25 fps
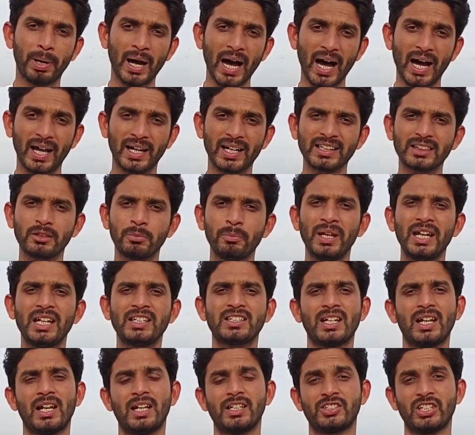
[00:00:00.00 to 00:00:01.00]
भारत
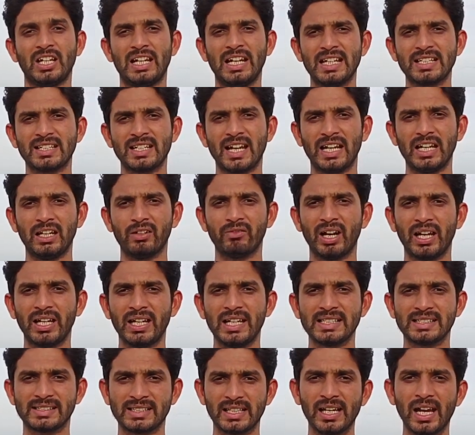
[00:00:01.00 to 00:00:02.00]
में जा, चले जाने
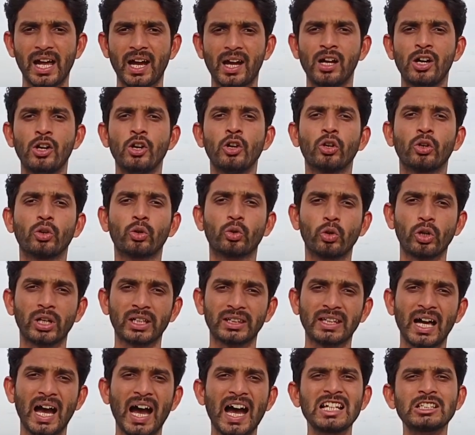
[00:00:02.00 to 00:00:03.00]
वाले ज़िला
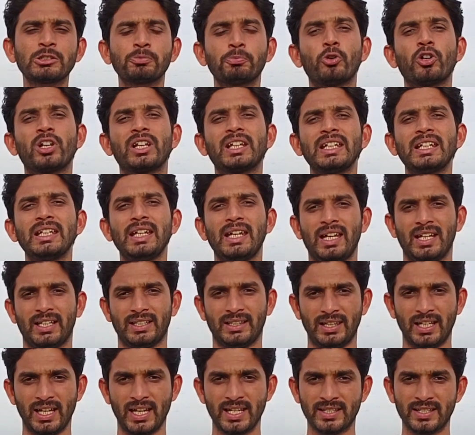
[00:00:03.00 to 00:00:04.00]
गुरदासपुर की एक
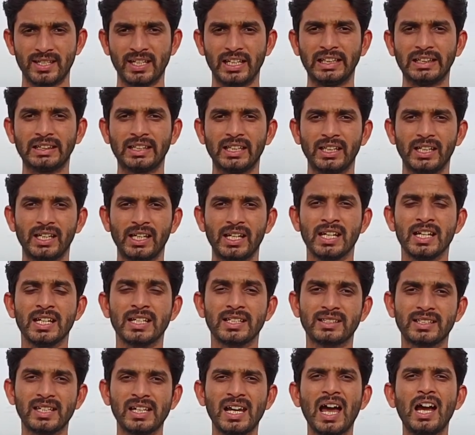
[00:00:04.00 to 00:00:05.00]
तहसील थी
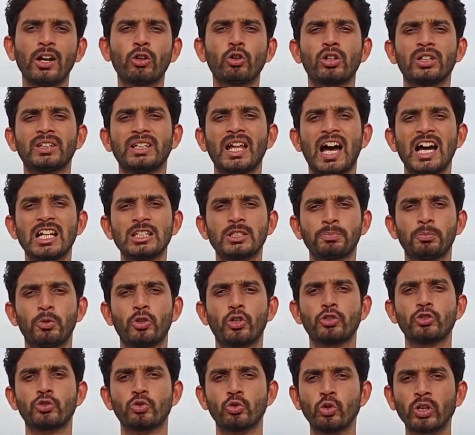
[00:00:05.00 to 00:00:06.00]
ज़िला
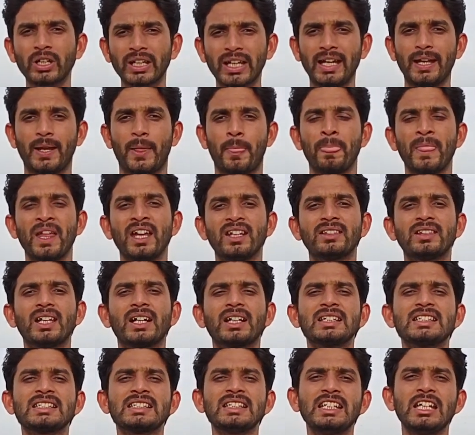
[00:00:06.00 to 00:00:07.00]
गुरदासपुर चूँकि
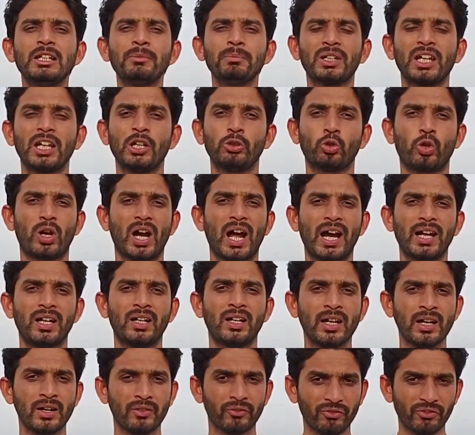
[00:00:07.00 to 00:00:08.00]
तकसीम के
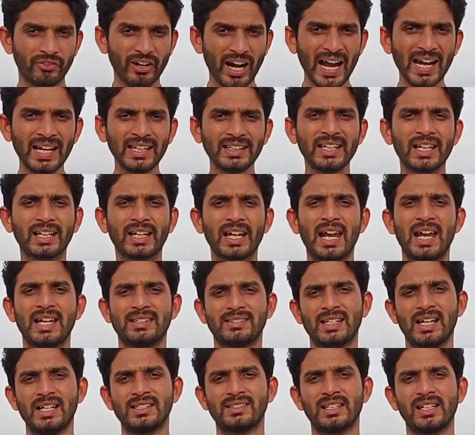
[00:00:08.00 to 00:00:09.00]
दौरान वाहिद एक
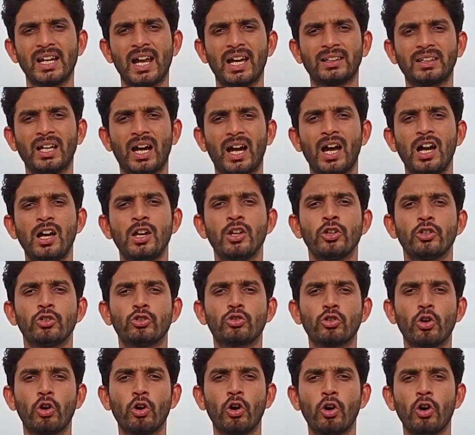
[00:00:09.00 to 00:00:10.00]
ऐसा ज़िला था
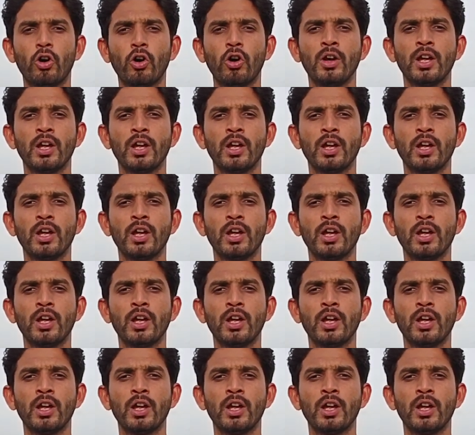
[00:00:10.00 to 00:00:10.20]
जो